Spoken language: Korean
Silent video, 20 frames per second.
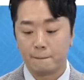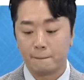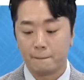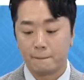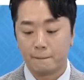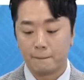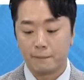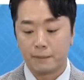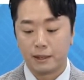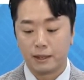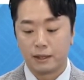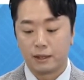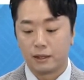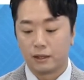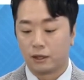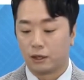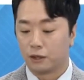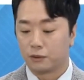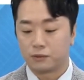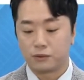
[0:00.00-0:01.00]
그러게
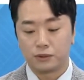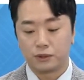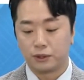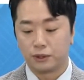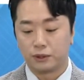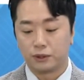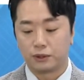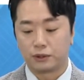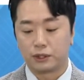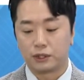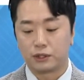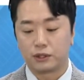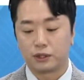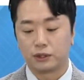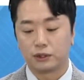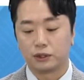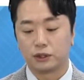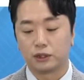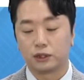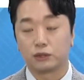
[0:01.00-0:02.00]
말이에요. 없어요. 그래서
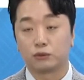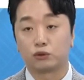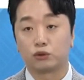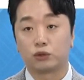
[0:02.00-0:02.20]
이거는 지금